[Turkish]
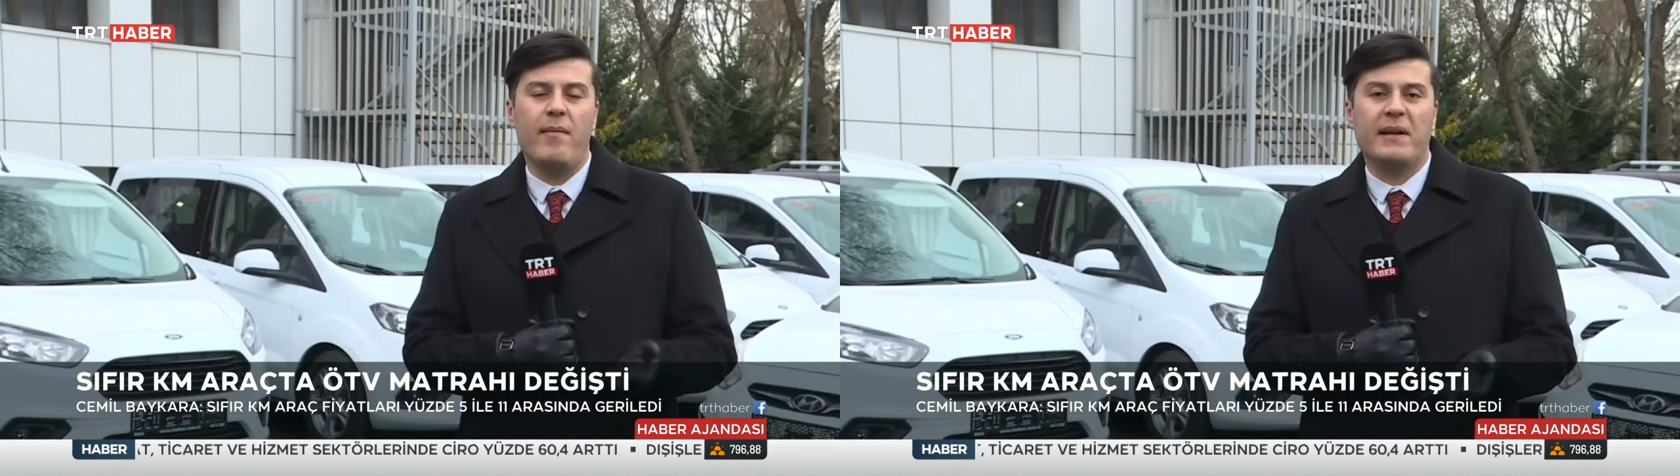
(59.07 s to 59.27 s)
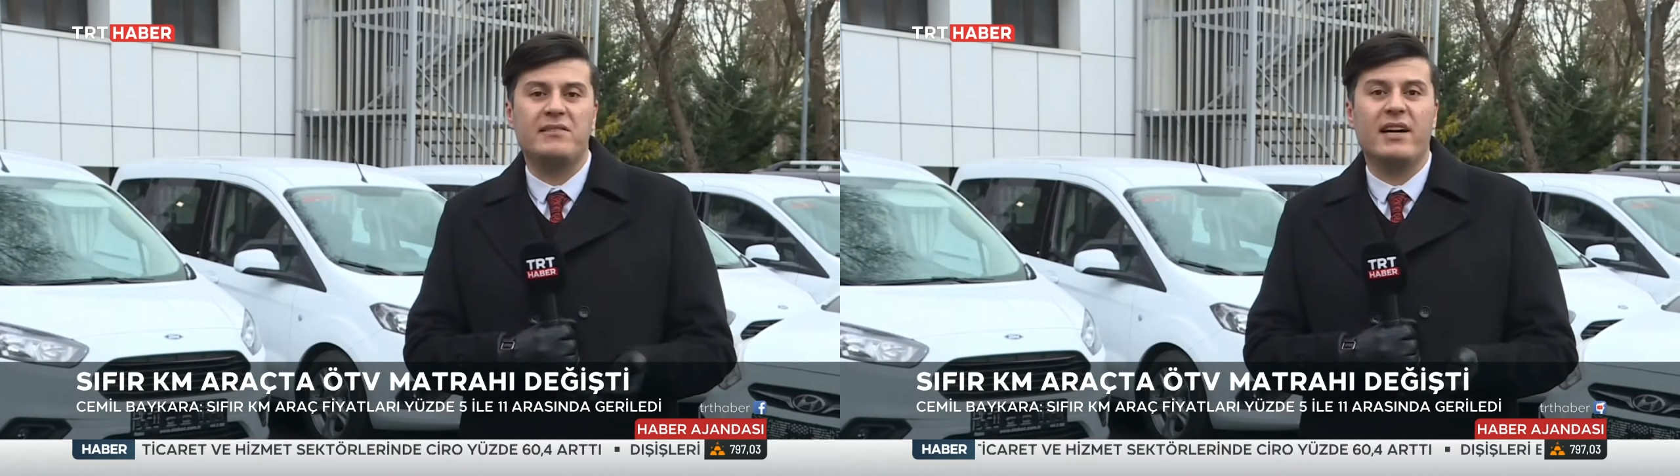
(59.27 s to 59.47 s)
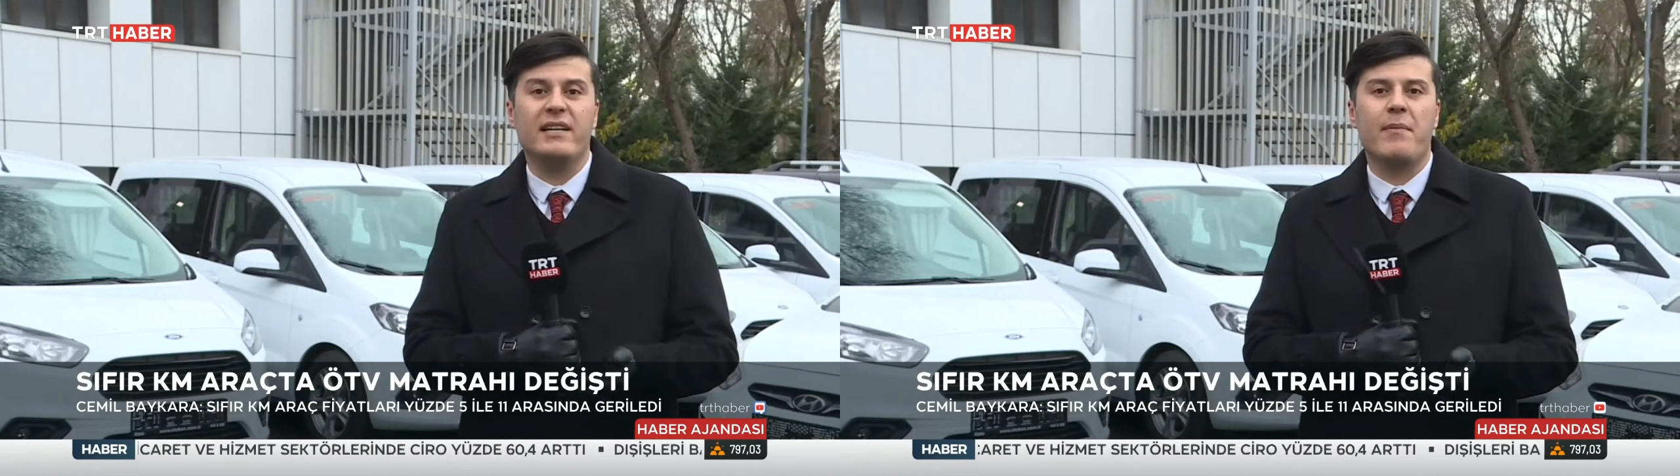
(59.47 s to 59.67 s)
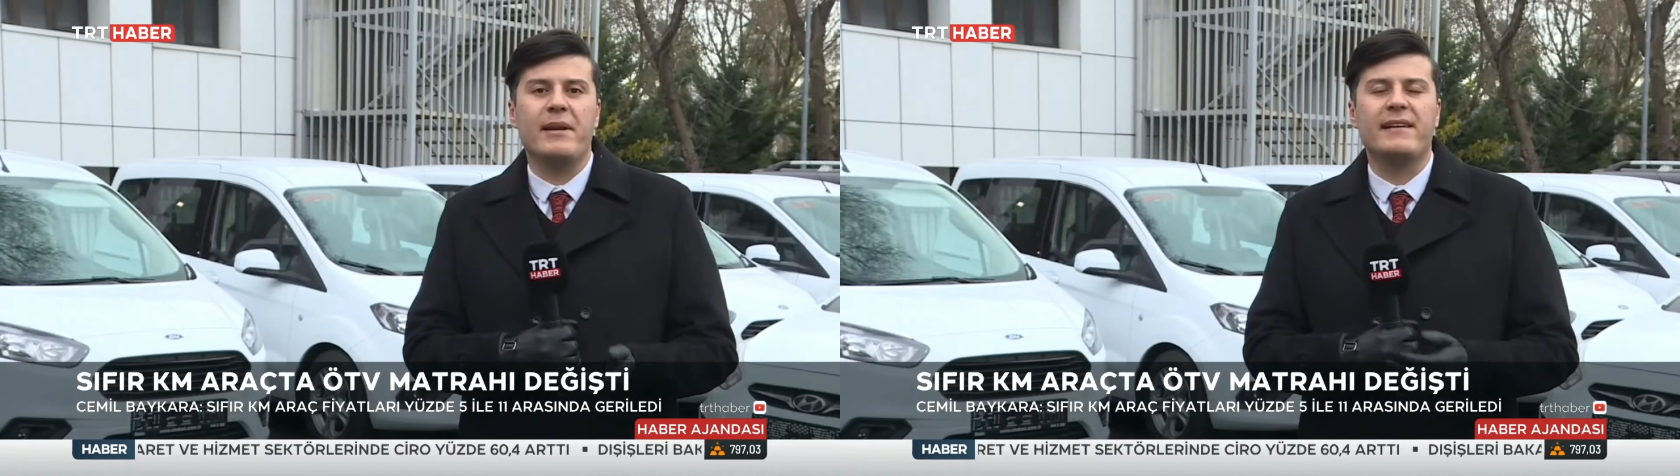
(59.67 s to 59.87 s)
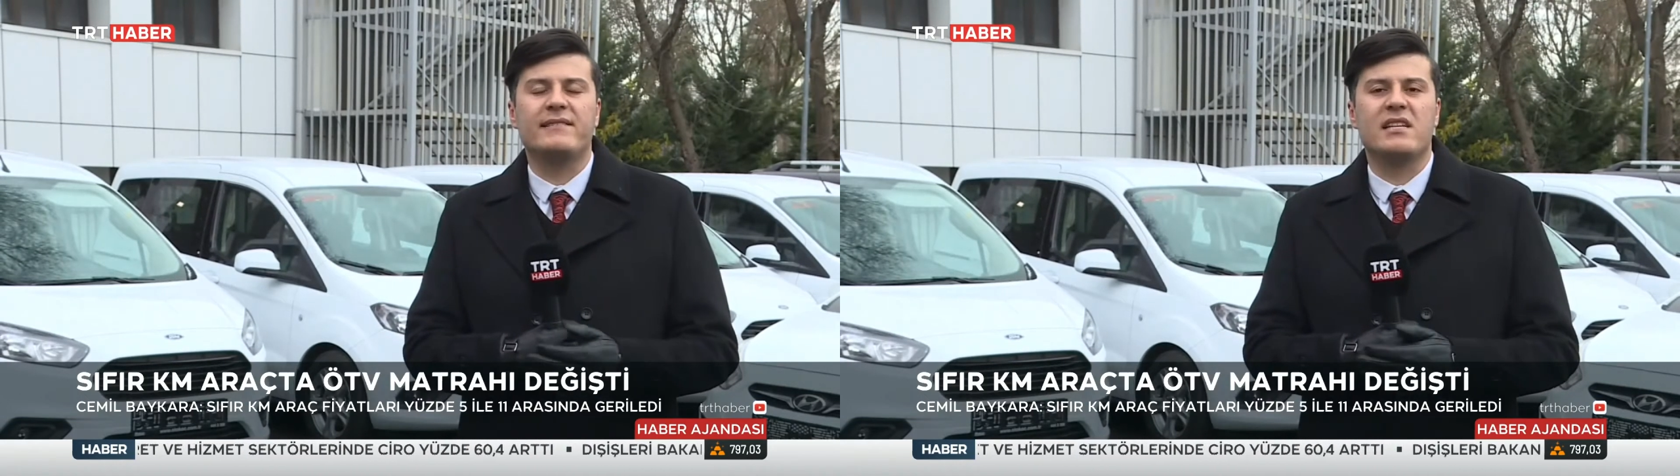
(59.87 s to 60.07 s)
matrahıyla
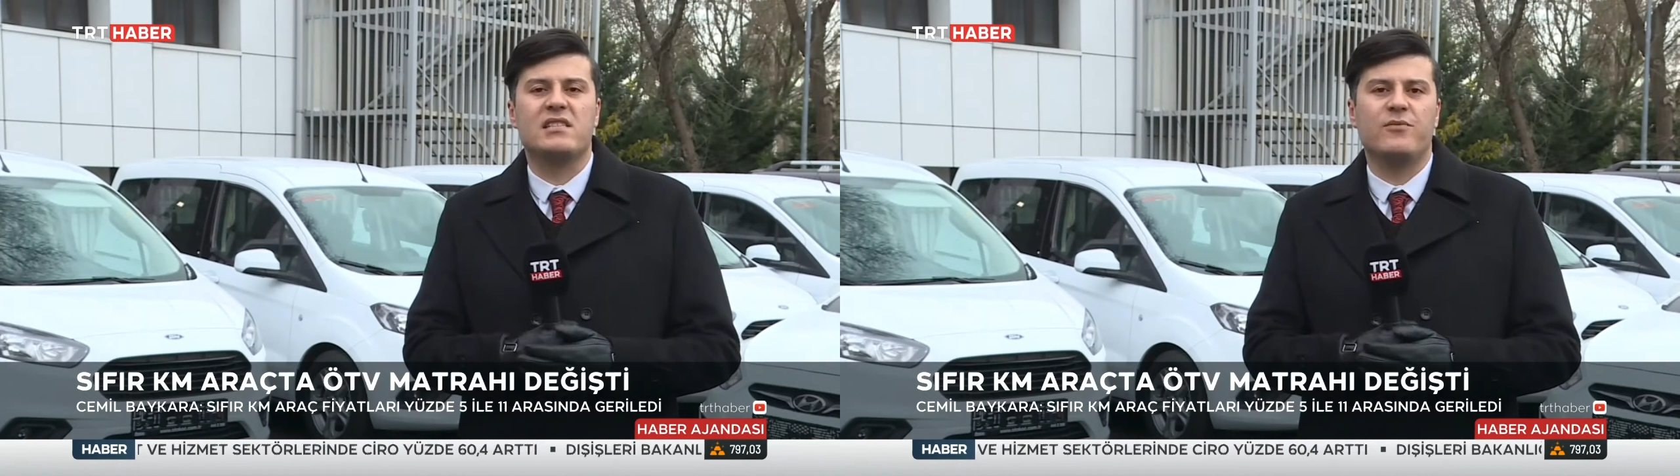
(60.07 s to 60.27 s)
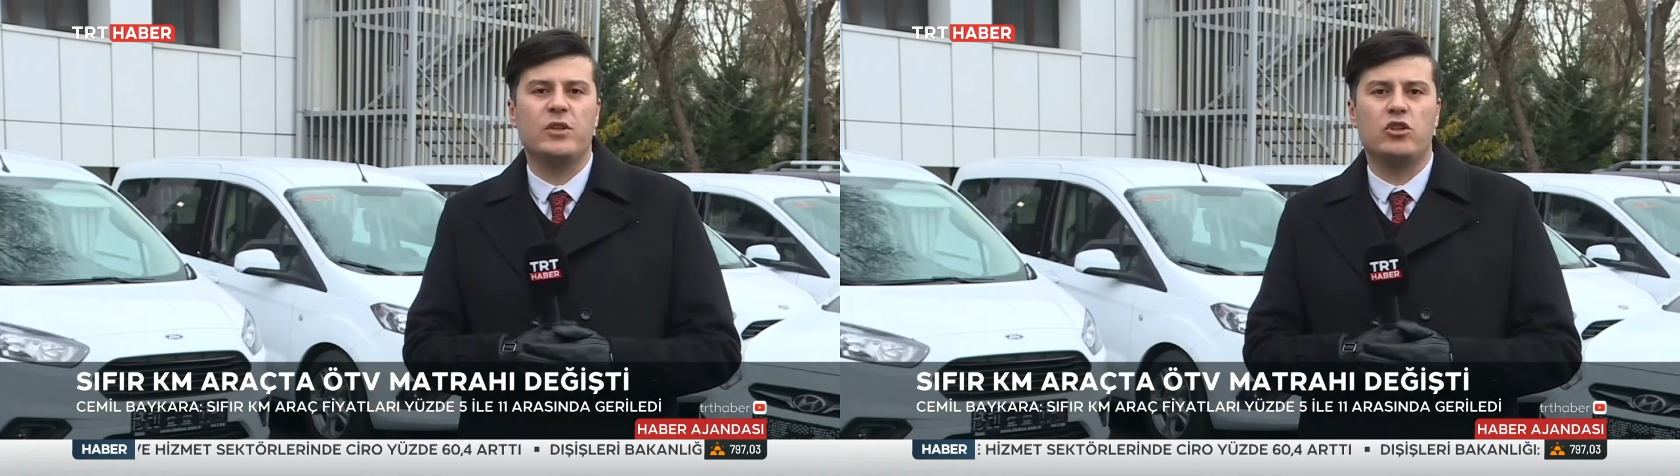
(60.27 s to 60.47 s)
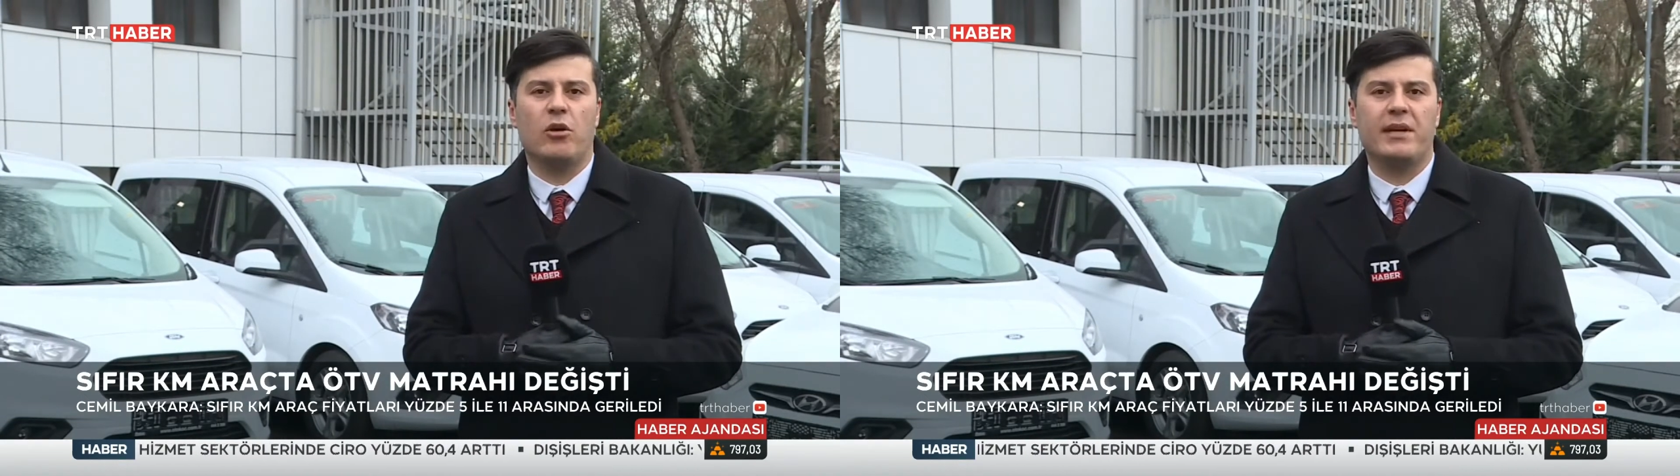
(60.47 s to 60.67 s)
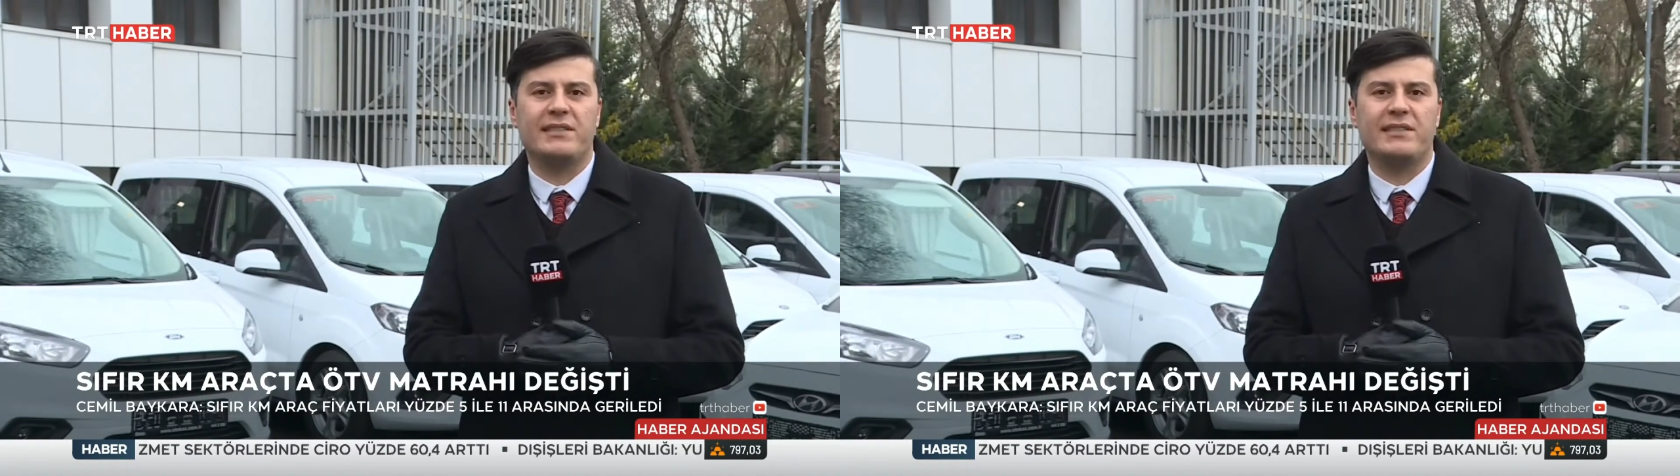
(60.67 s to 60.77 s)
birlikte 0 kilometre